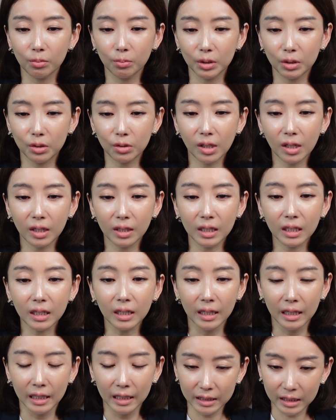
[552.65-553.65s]

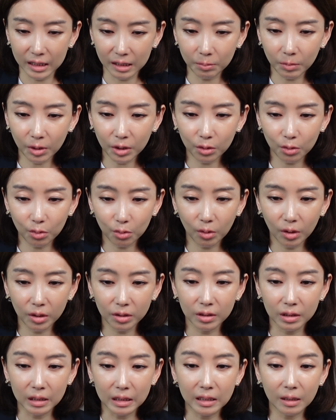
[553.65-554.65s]
민주당이 친명이
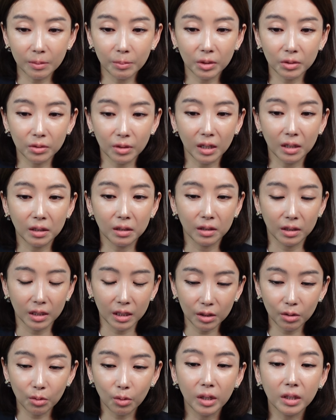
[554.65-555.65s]
주도하는 이재명
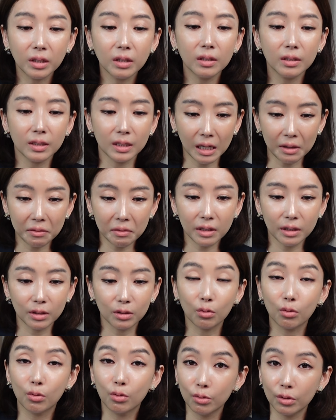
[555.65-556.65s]
당이 된
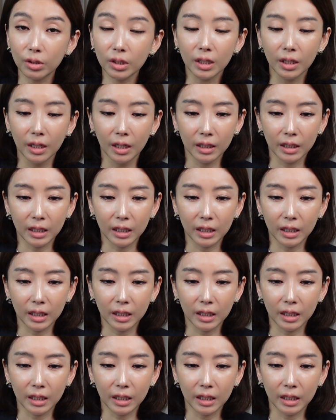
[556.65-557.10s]
상황에서 굳이